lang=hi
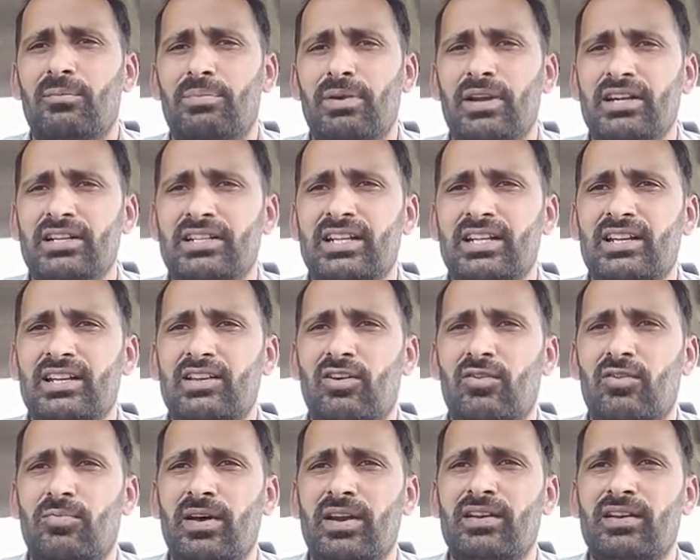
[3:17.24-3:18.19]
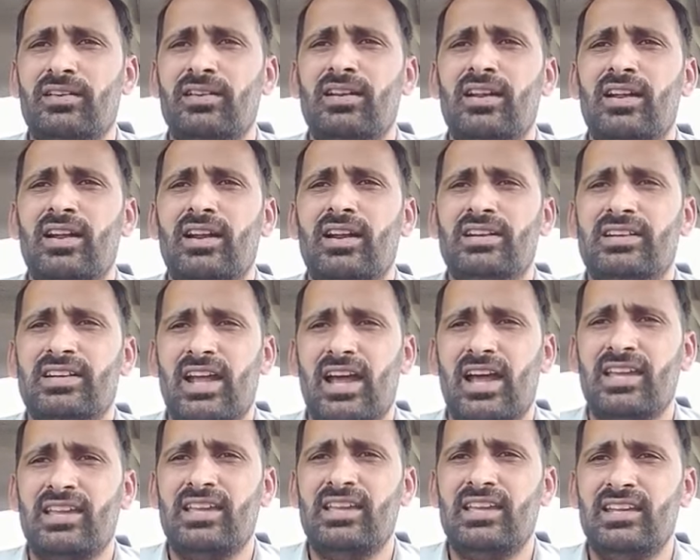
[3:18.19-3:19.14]
प्रिंटर के ऊपर
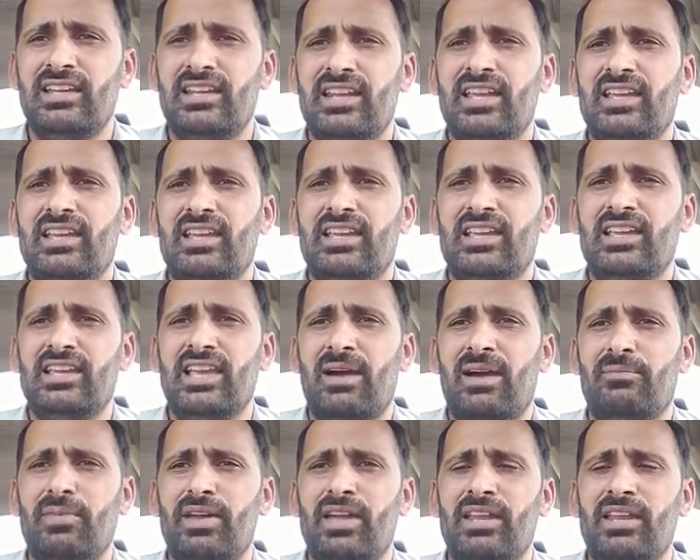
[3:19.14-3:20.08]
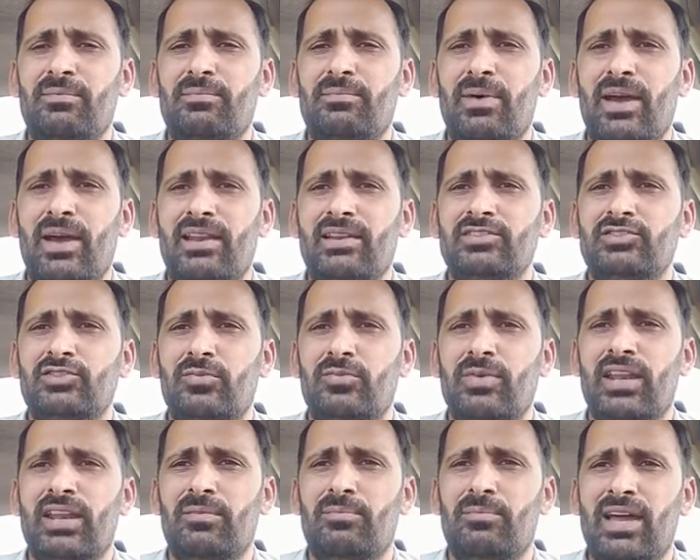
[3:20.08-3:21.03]
ट्राई ही नहीं किया मेरे पहले जो
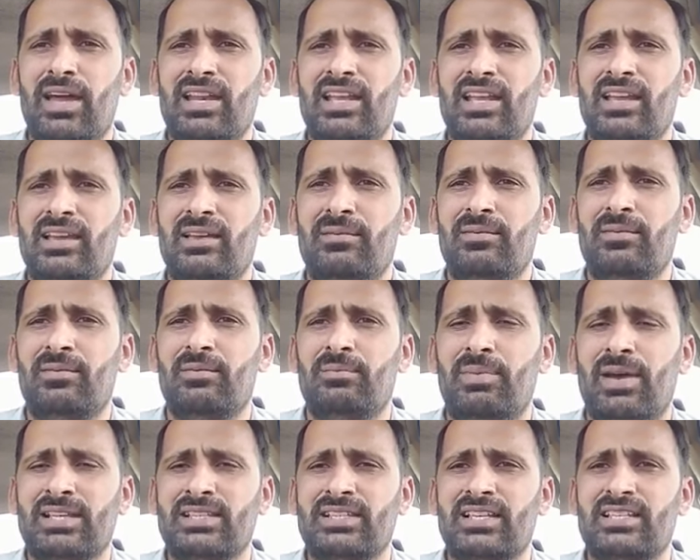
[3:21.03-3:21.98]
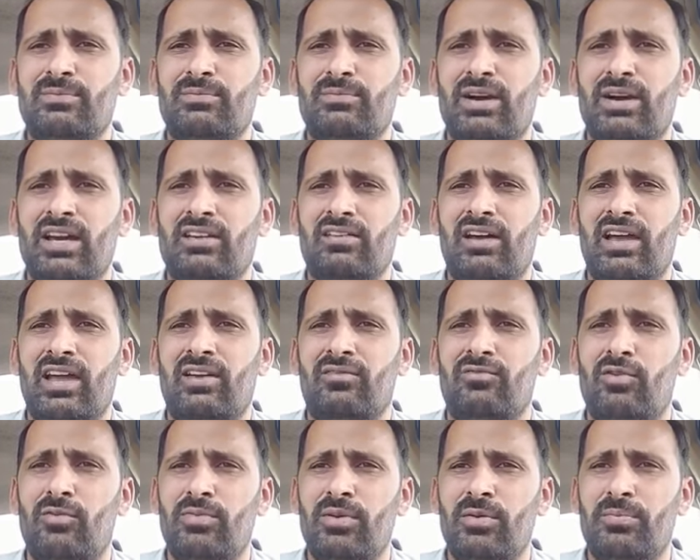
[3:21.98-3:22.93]
मैंने पहले पैसे जमा करवाए हैं
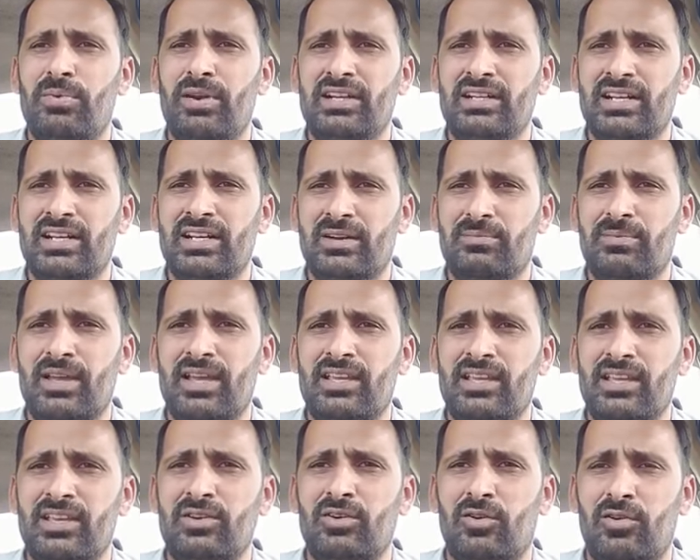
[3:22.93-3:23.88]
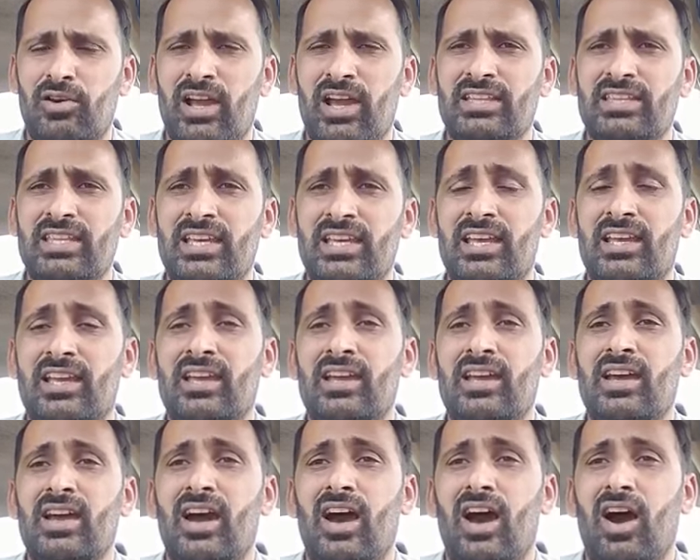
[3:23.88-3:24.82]
वो भी प्रिंटर पे ही हो गए थे
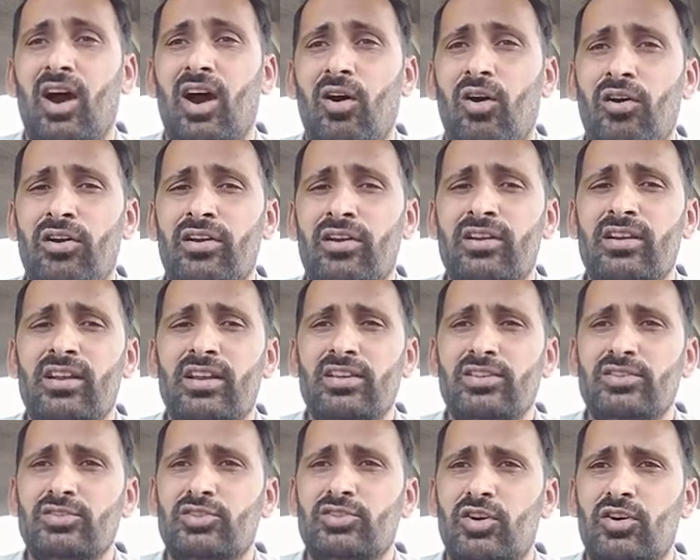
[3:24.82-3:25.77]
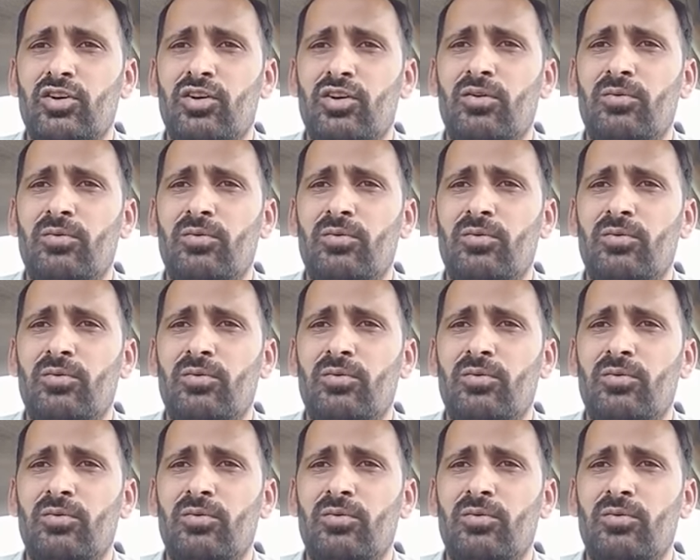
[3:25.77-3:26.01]
और जो